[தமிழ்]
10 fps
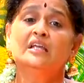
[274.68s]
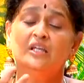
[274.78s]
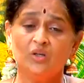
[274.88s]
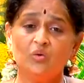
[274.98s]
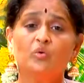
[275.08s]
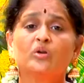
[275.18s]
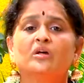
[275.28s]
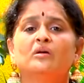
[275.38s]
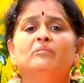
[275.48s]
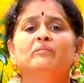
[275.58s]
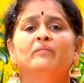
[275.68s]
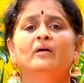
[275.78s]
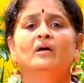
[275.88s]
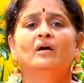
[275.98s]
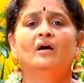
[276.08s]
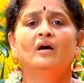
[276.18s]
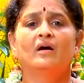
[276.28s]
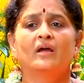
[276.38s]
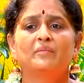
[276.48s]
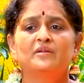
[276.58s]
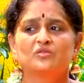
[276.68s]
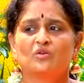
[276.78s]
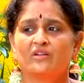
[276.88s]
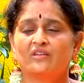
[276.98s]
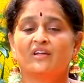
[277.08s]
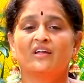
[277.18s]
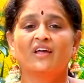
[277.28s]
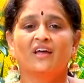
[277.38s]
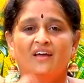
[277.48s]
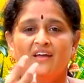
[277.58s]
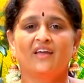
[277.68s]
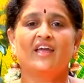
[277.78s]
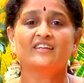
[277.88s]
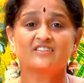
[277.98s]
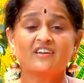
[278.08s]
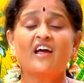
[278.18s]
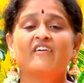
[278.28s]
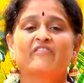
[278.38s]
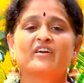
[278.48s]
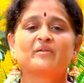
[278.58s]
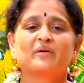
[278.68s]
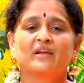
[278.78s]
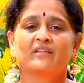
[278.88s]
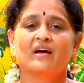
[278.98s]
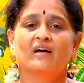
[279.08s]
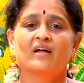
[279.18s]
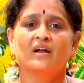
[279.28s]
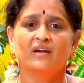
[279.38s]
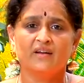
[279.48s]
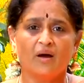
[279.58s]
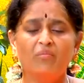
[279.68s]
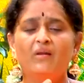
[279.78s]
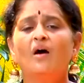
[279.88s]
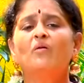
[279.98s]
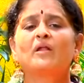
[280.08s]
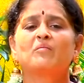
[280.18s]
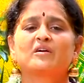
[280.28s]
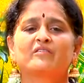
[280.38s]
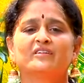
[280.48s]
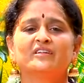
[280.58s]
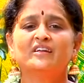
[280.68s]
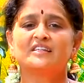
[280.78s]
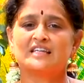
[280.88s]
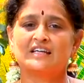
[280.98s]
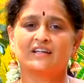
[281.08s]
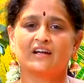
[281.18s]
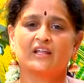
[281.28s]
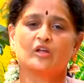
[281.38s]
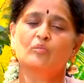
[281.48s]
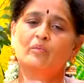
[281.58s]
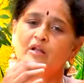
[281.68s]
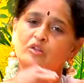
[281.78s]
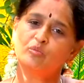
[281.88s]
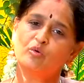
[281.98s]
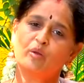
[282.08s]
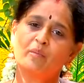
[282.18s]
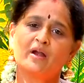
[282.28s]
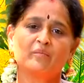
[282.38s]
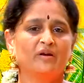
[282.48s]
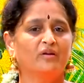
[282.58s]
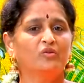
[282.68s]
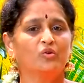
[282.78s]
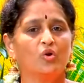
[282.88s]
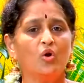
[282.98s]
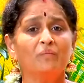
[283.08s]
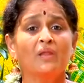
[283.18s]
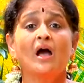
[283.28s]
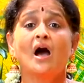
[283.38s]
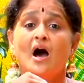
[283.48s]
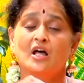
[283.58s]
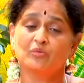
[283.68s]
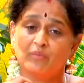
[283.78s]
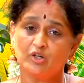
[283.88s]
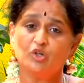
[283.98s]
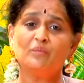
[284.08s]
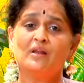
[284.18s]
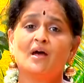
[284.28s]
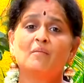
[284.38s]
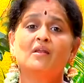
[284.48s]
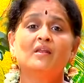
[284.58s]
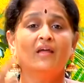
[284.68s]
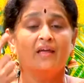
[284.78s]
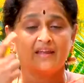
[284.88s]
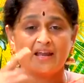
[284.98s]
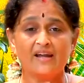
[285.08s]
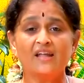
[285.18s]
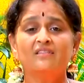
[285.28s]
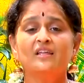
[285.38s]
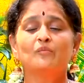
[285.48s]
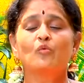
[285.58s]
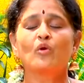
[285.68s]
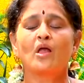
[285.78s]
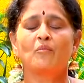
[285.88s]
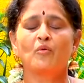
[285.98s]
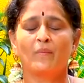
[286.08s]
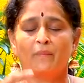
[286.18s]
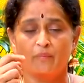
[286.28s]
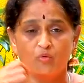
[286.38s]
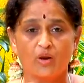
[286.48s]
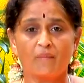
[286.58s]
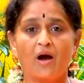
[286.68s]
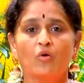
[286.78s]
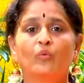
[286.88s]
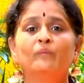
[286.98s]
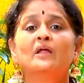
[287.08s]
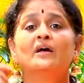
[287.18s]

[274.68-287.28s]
இன்னும் ஒரு எப்படி சொல்கிறது எக்ஸ்ட்ரா எஃபர்ட் மாதிரி தான் டபுளாக நமக்கு வந்து ரிசல்ட் கிடைக்கும் மருந்து மூலமாக நம்ம எடுத்துக்கிறோம் அது மட்டும் இல்லாமல் எண்ணத்தின் மூலமும் மூலமாகவும்